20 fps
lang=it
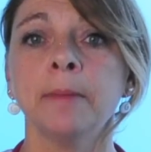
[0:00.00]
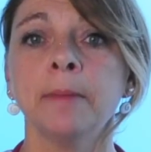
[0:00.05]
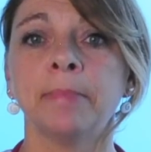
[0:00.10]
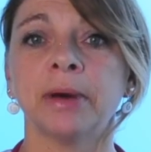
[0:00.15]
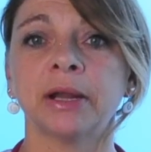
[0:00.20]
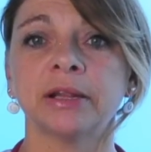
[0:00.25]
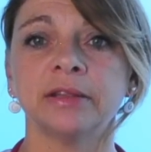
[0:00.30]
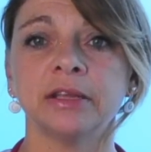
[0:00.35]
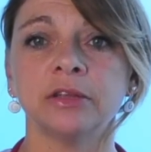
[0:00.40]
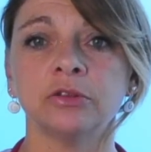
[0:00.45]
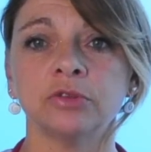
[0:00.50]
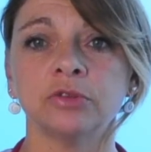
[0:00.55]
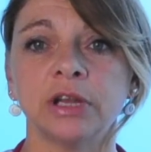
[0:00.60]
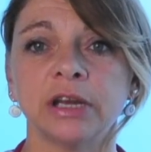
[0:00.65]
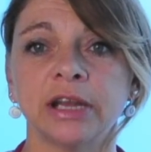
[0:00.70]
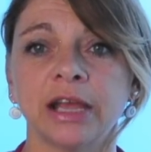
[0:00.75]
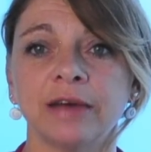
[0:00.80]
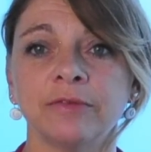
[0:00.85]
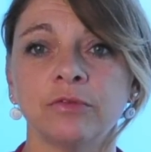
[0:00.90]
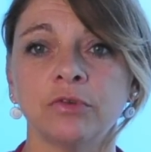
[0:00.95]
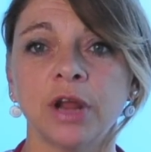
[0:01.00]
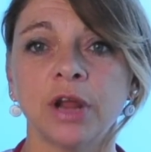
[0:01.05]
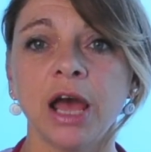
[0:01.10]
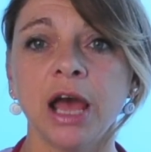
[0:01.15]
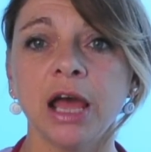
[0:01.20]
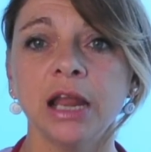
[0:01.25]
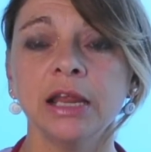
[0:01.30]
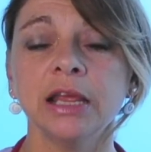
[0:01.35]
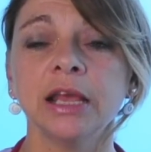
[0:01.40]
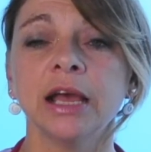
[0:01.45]
partendo dal cavo
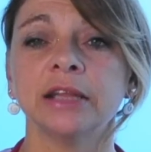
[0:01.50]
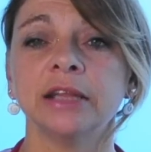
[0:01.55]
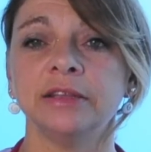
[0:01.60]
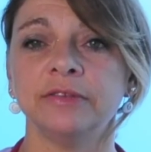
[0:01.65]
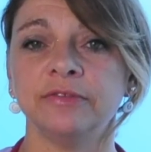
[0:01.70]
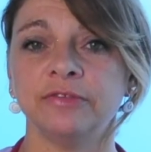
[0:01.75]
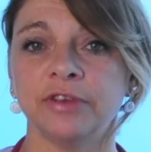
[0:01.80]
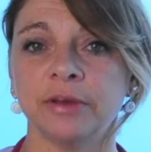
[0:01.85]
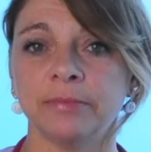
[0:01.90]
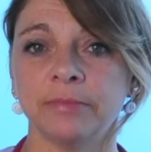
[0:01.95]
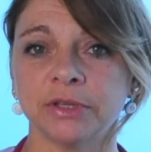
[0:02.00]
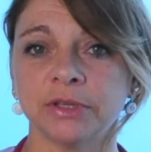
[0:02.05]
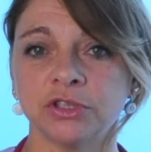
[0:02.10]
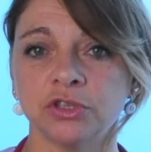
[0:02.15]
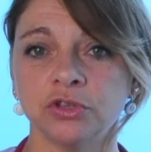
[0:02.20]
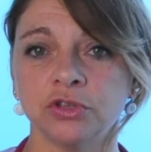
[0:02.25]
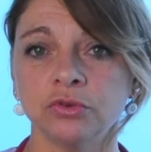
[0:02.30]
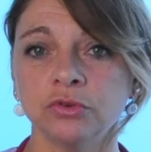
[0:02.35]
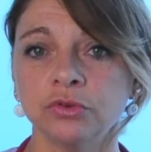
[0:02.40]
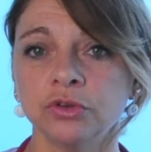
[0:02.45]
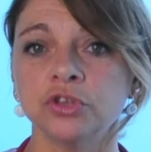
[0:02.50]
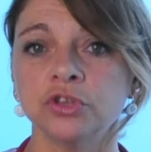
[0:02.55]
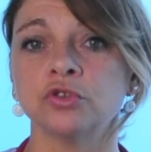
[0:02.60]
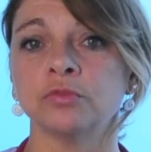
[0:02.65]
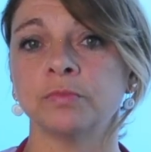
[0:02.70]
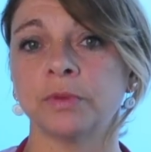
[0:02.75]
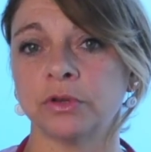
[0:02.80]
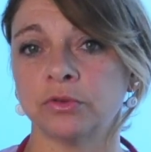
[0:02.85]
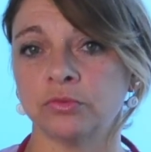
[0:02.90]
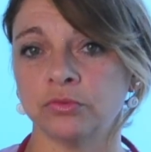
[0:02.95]
orale ad infiammazioni,
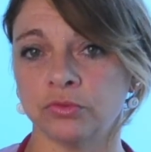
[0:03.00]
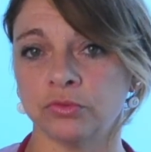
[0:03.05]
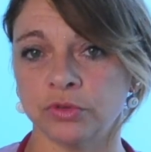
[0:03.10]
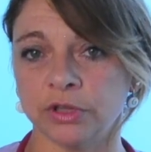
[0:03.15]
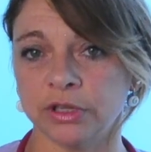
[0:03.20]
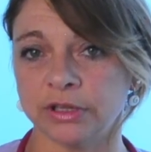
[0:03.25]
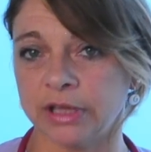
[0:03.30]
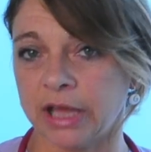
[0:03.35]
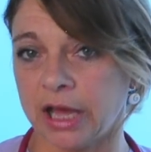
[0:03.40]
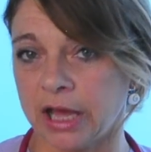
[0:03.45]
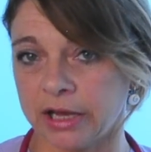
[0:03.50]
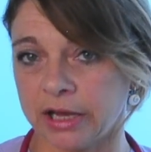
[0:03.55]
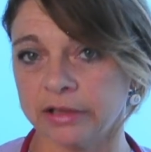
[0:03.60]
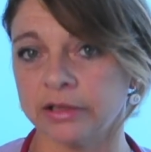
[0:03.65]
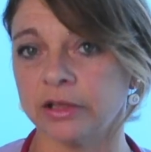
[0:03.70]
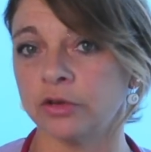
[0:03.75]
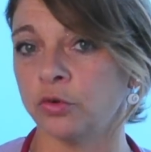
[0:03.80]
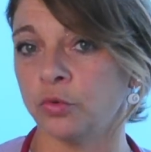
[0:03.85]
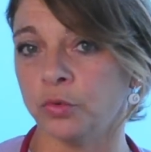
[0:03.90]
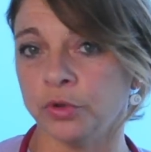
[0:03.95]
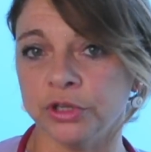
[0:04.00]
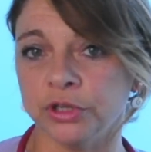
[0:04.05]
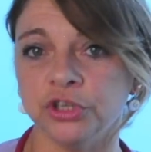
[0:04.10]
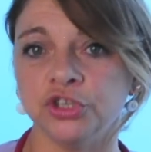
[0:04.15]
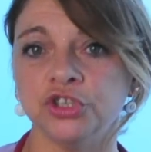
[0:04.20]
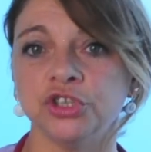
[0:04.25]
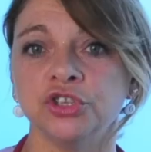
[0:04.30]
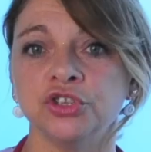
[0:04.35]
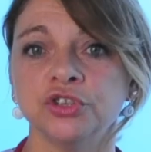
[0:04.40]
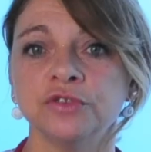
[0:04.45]
soprattutto da tartaro, quindi
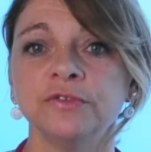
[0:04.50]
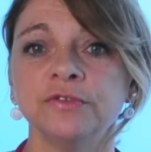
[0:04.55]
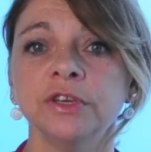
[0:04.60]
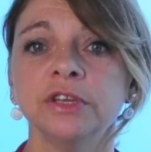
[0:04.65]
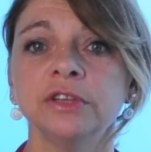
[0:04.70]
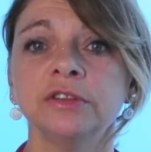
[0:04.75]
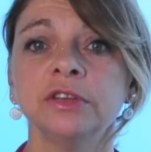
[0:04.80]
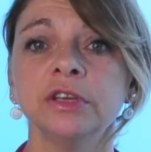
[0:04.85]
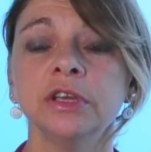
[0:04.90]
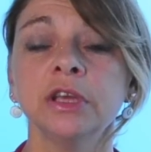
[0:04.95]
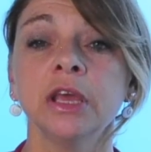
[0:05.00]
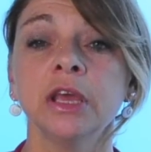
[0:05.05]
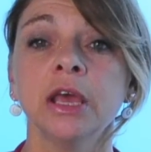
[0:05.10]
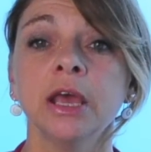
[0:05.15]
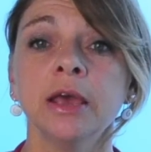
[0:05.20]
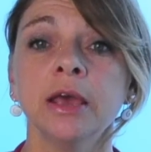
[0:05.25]
gengiviti,